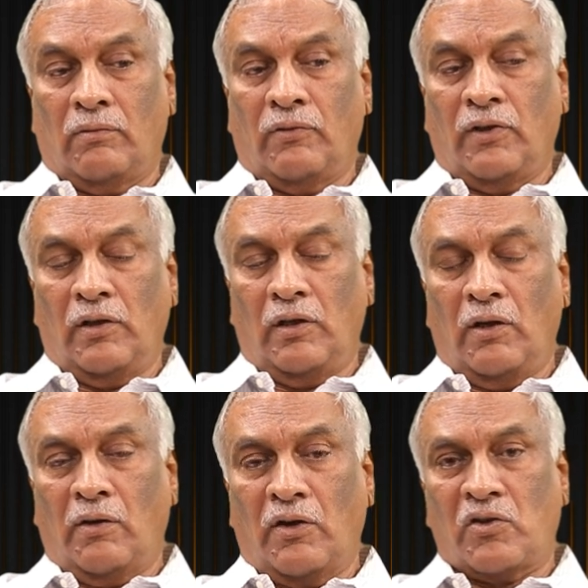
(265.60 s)
వెరీ
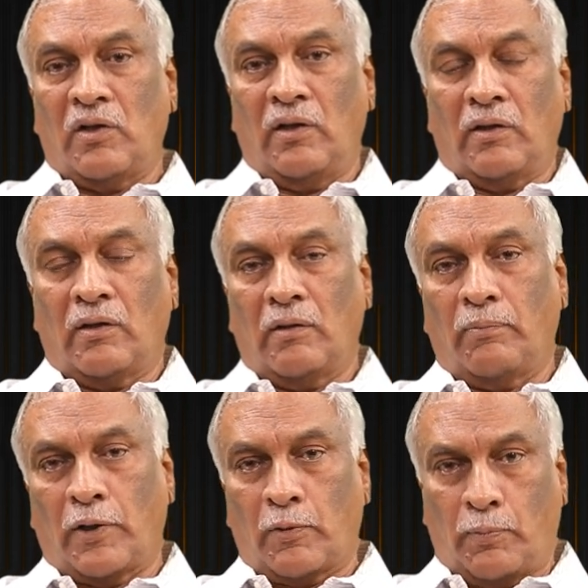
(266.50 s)
ఇంట్రెస్టింగ్ ఏంటంటే
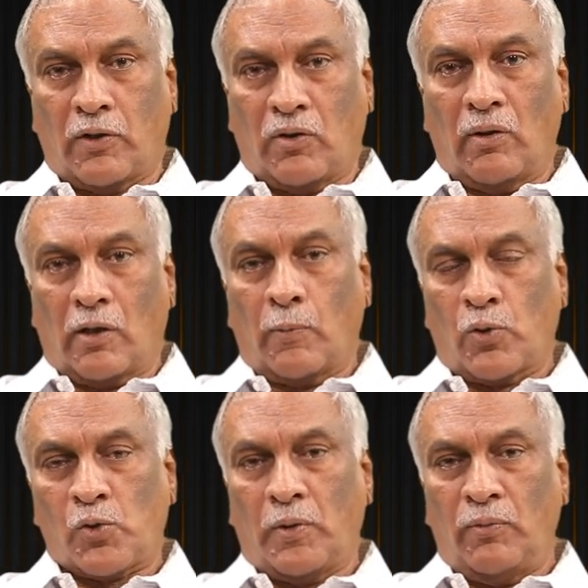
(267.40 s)
పర్టికులర్గా
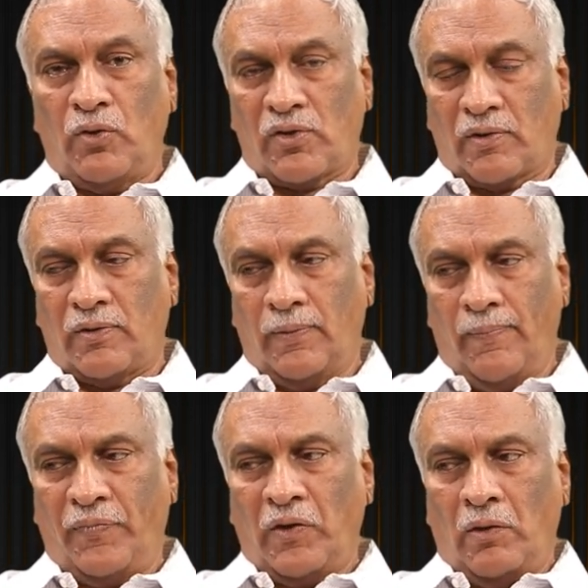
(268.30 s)
పుష్ప మ్యూజిక్
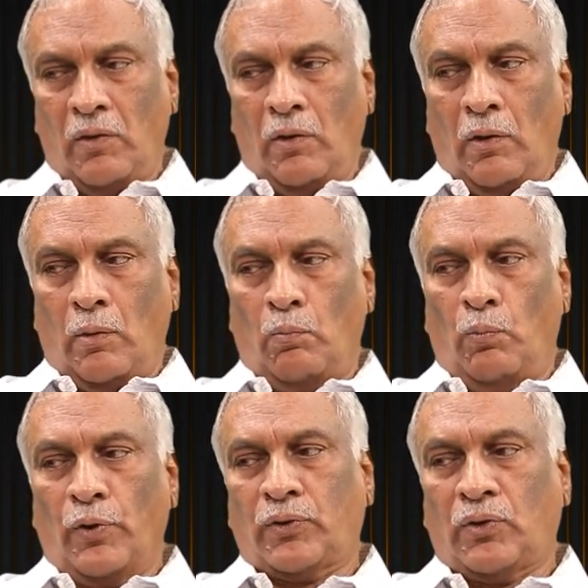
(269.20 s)

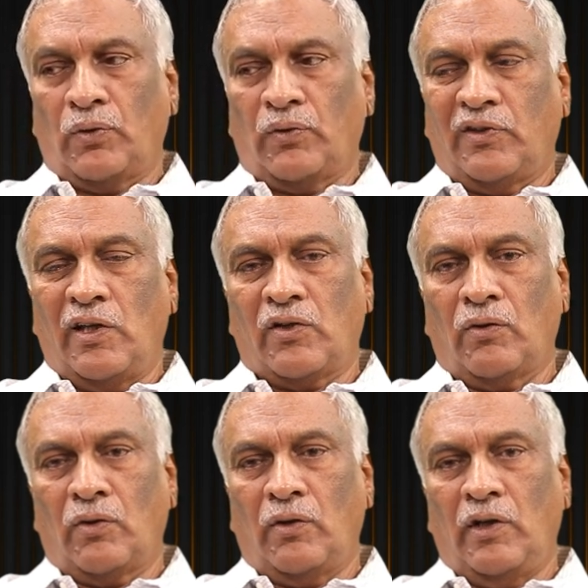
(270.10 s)
మొత్తం
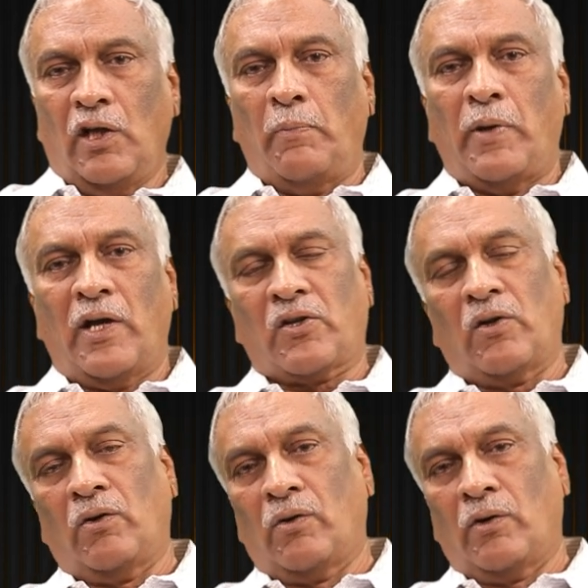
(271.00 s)
దేశంలో ఏ
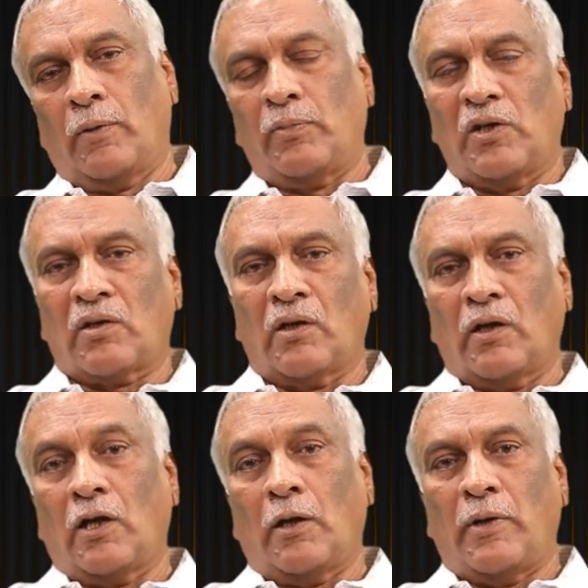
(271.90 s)
భాషలో డబ్ చేసినా
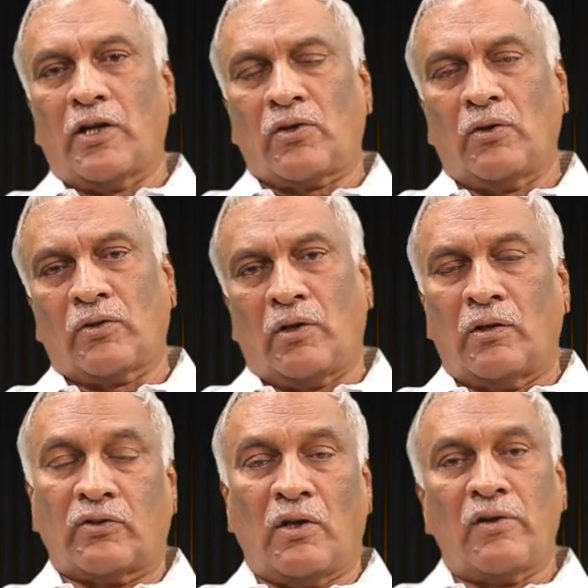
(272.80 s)
కానీ ఆ భాషలో
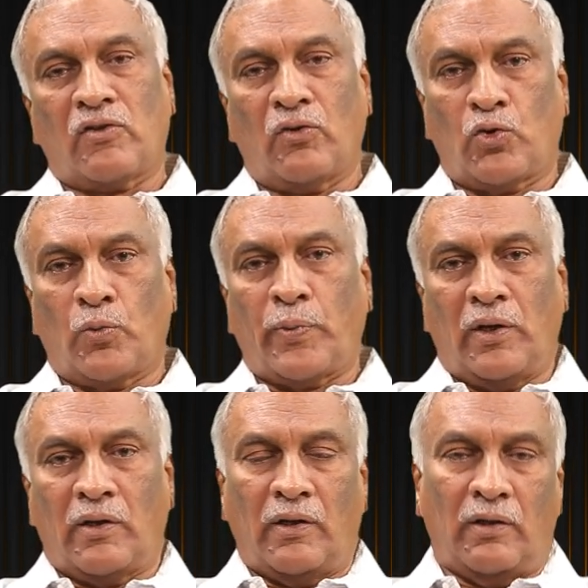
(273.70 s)
సాంగ్ సాంగ్స్ సూపర్
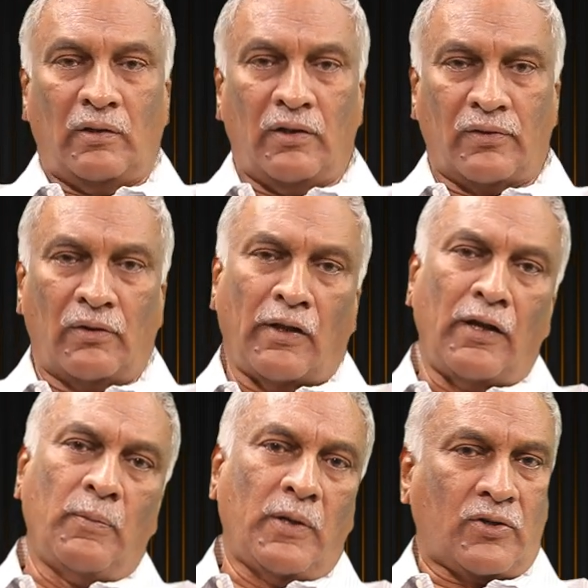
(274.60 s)
హిట్ అయినాయి దేశంలో
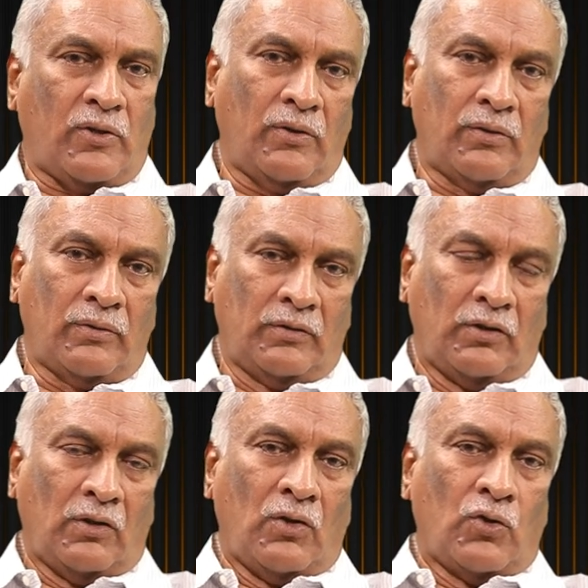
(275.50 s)
అన్ని భాషల్లోనూ
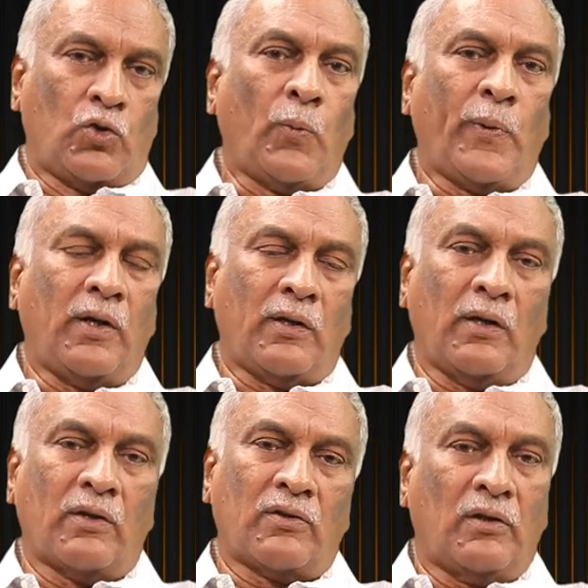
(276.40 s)
సూపర్ హిట్
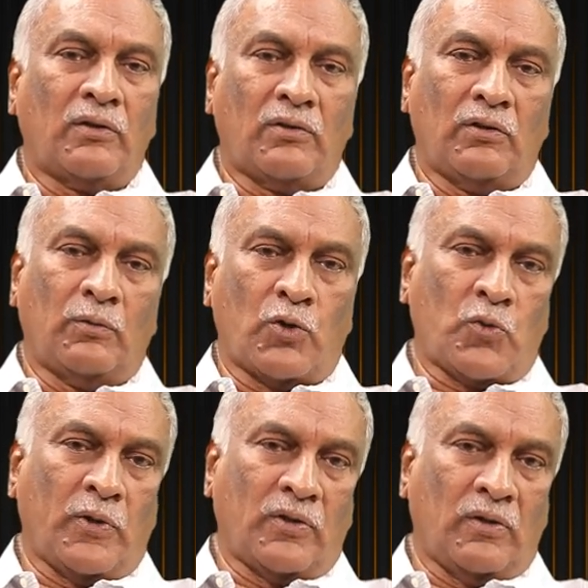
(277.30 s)
అయిన సాంగ్స్
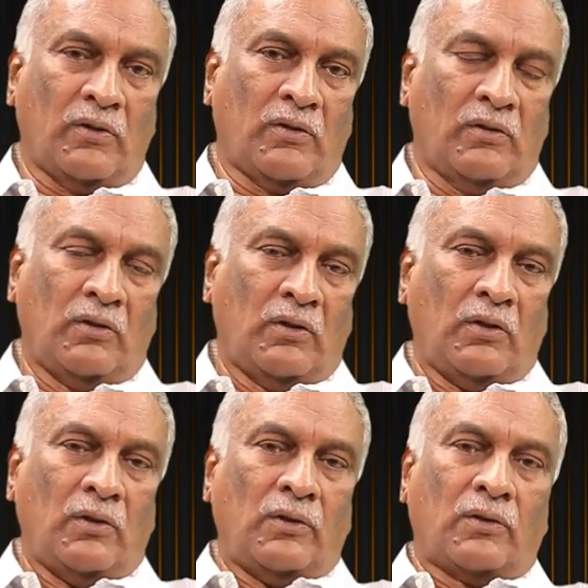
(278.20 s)
పుష్ప సాంగ్స్
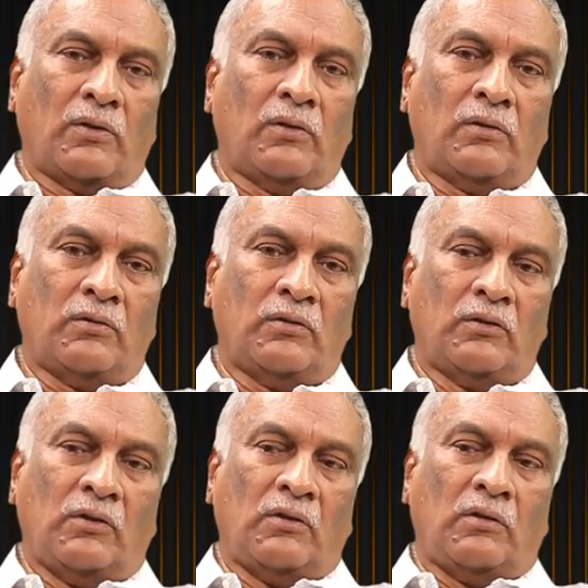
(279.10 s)
సో
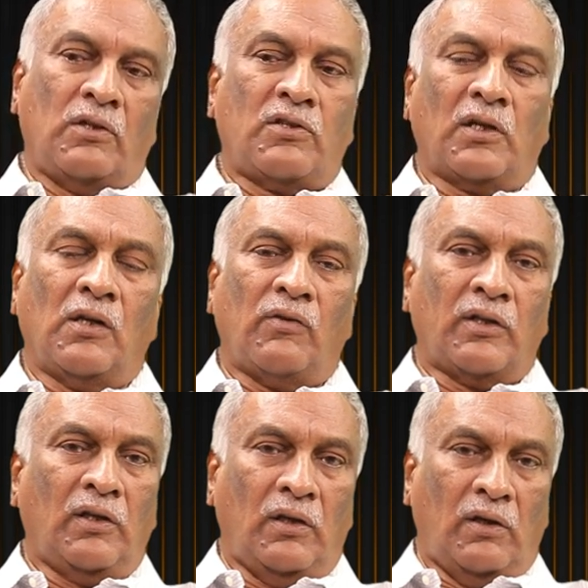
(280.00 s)
నిజంగా
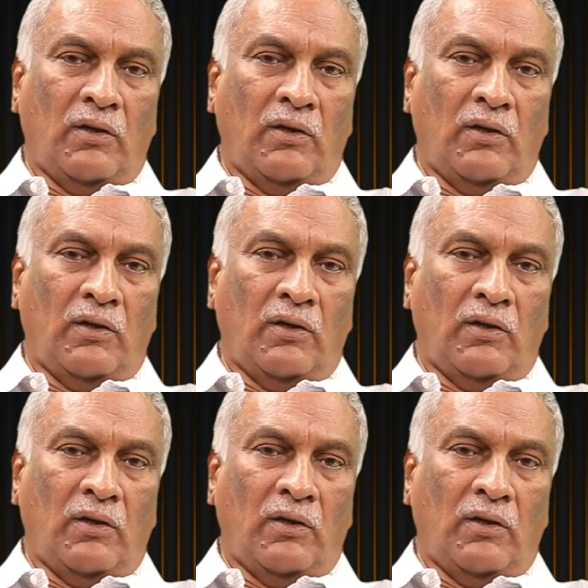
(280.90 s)
వర్ది